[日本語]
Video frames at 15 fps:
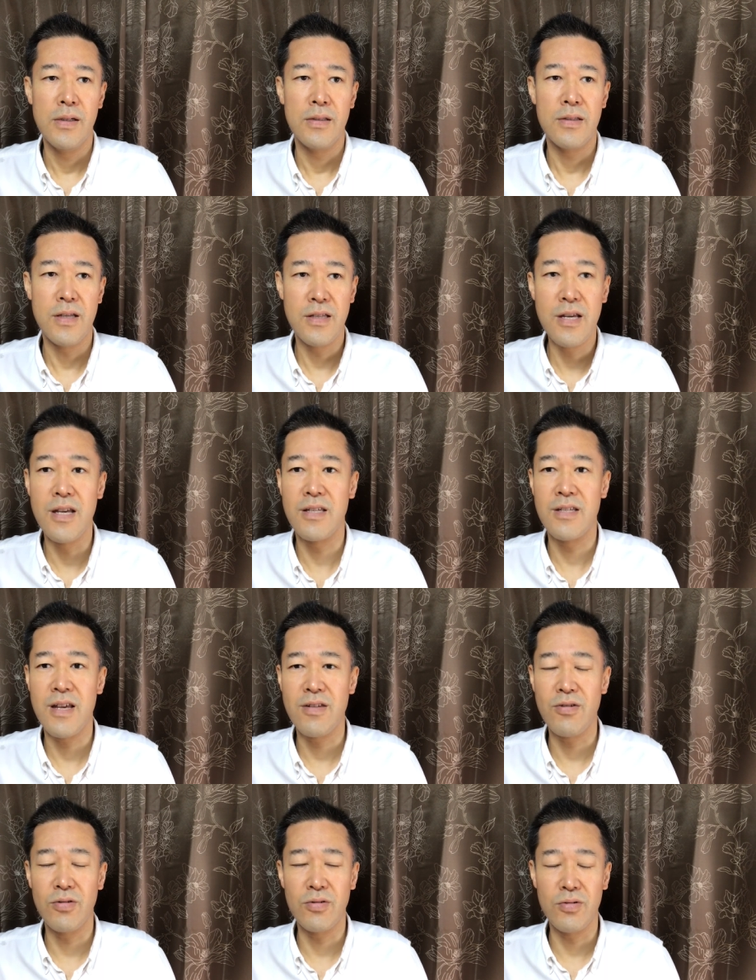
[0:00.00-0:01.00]
全然
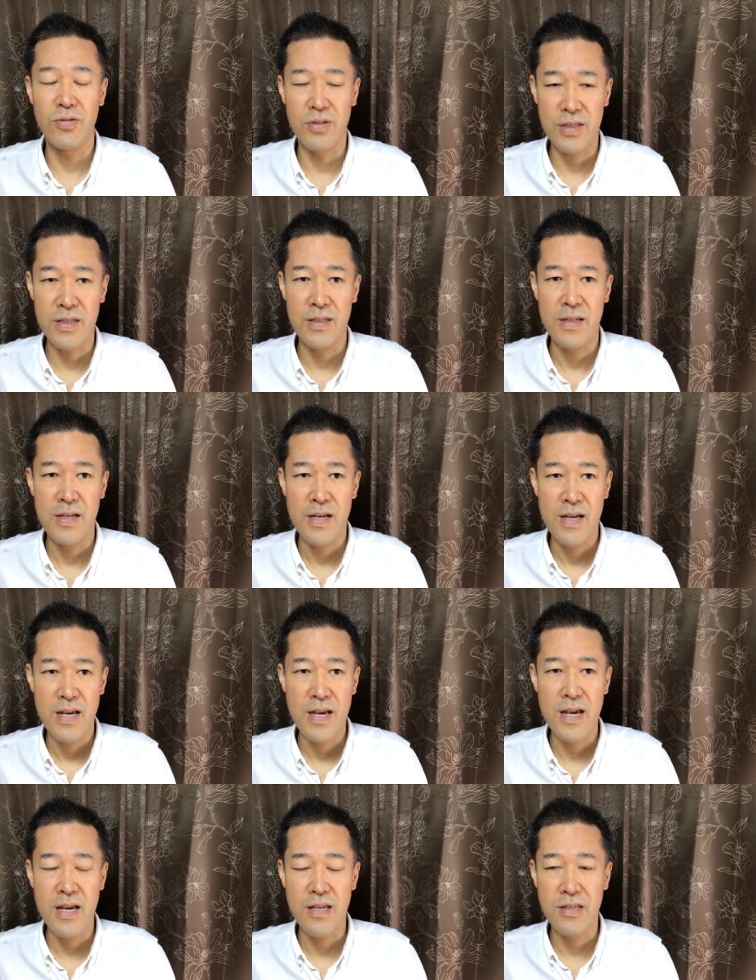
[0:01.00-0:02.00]
成長するし、
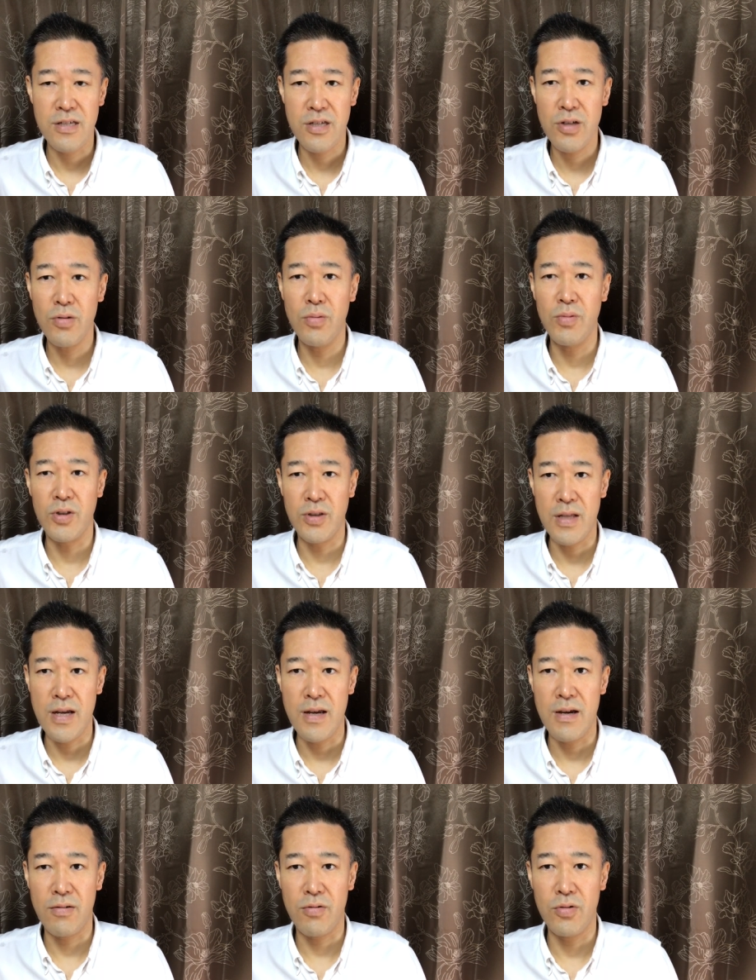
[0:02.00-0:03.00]
えー、自信を持って
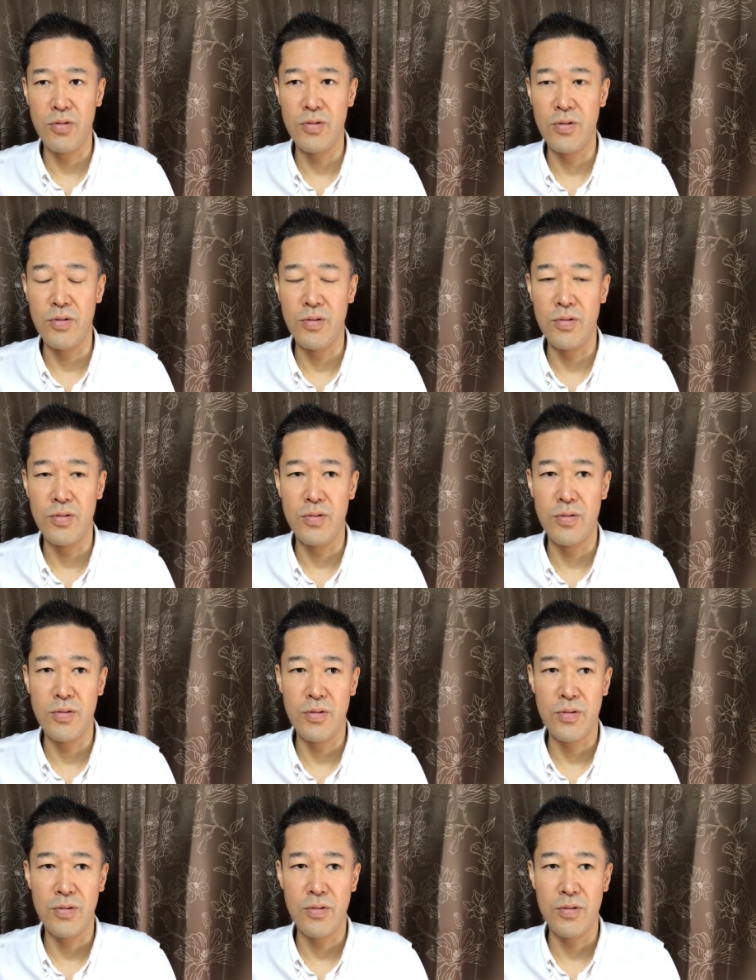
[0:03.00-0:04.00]
こ
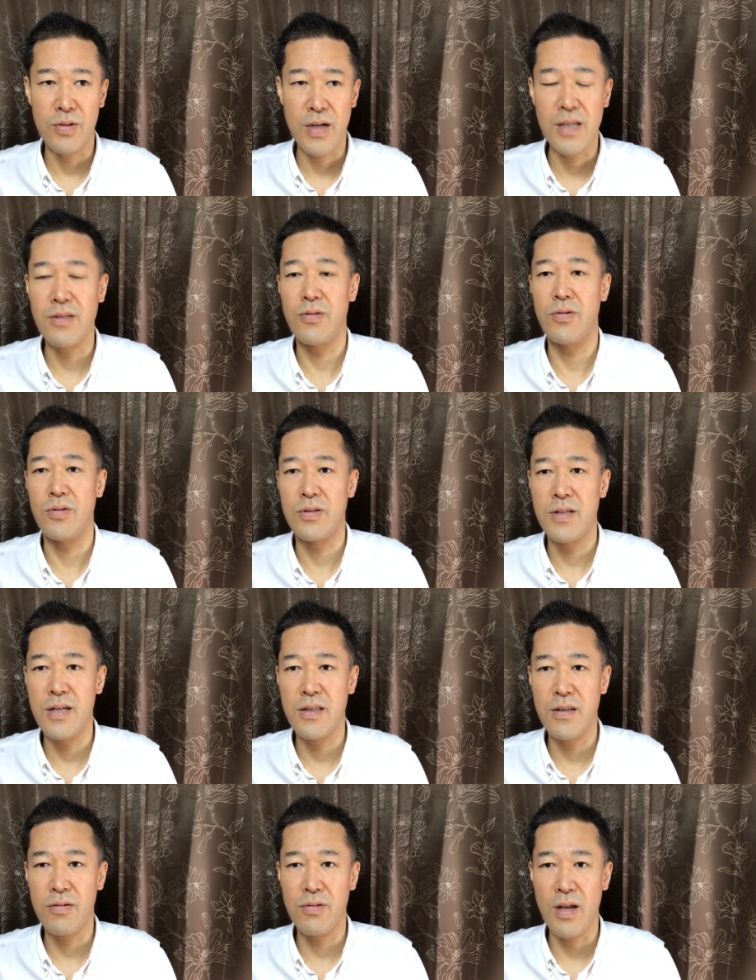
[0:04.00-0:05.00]
う活動して
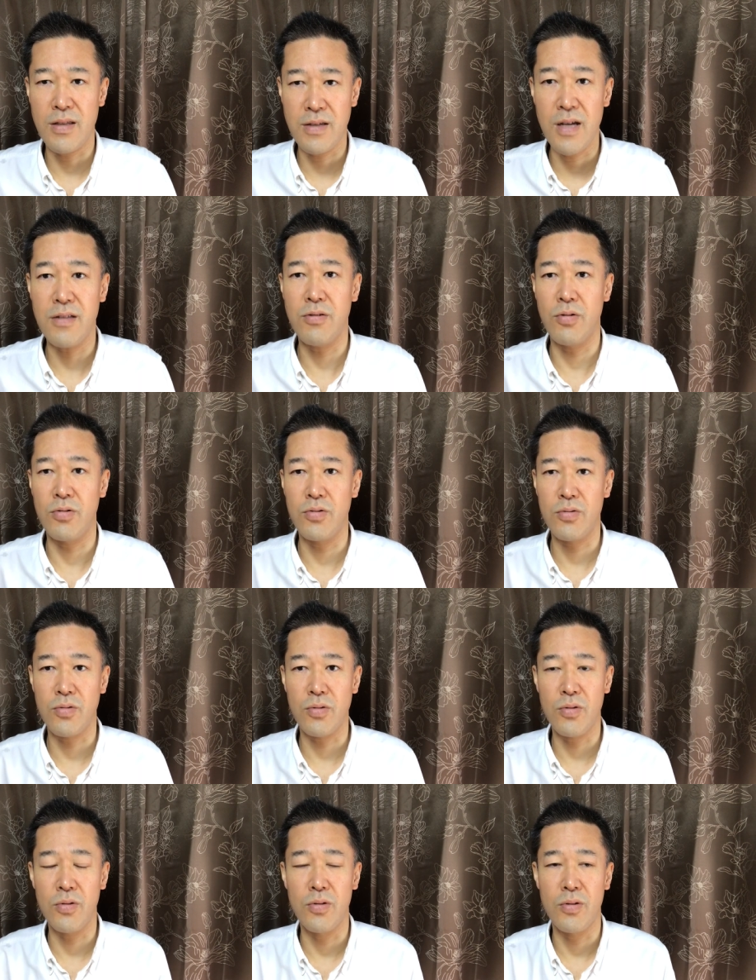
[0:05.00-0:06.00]
いってくださいという
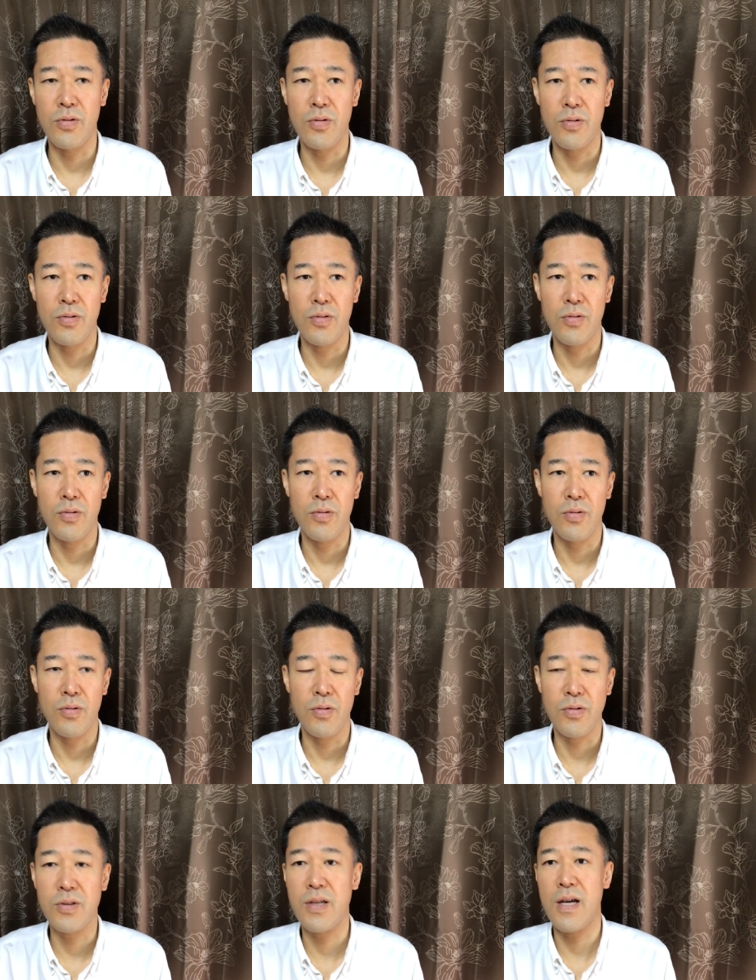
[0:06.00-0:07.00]
ことを
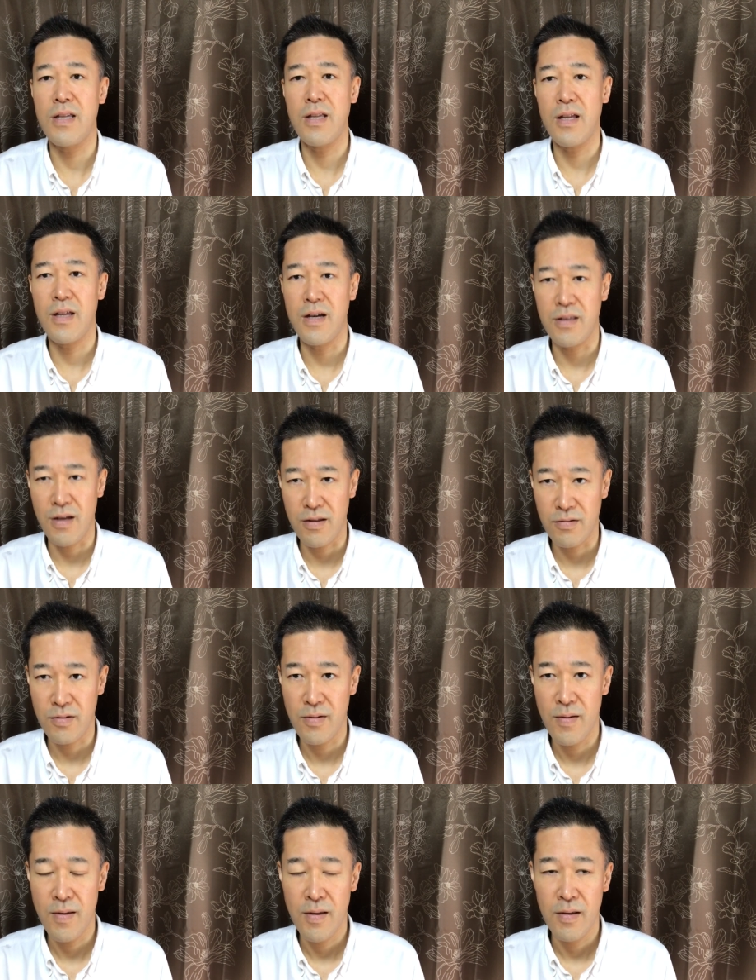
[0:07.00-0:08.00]
お伝えいただいた。
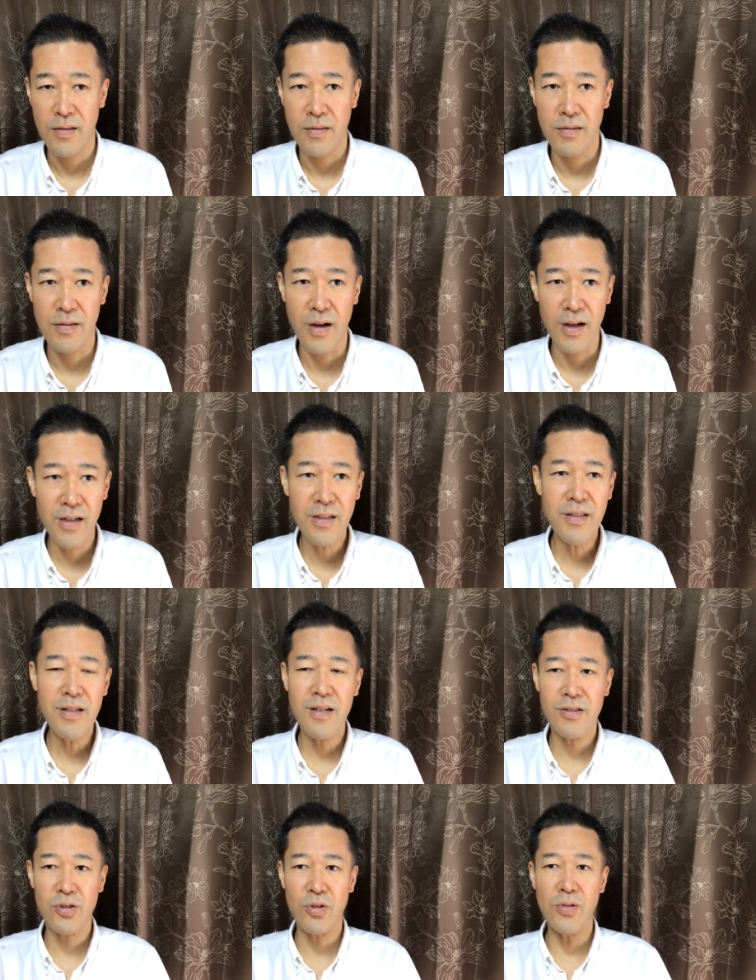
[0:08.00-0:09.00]
なん
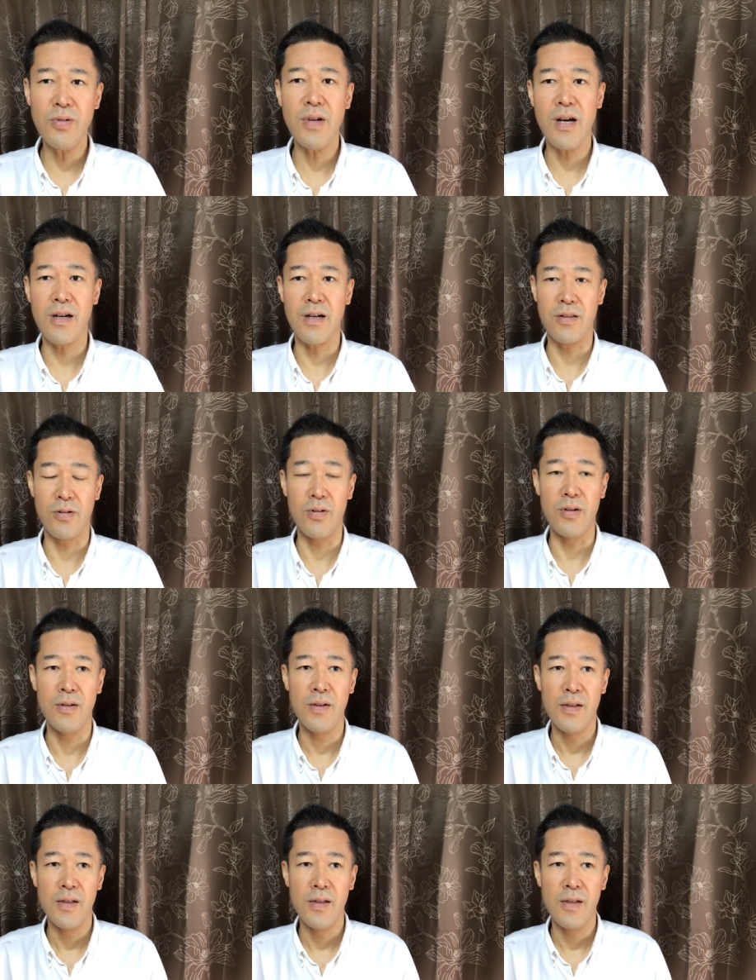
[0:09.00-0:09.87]
やそうなんかと。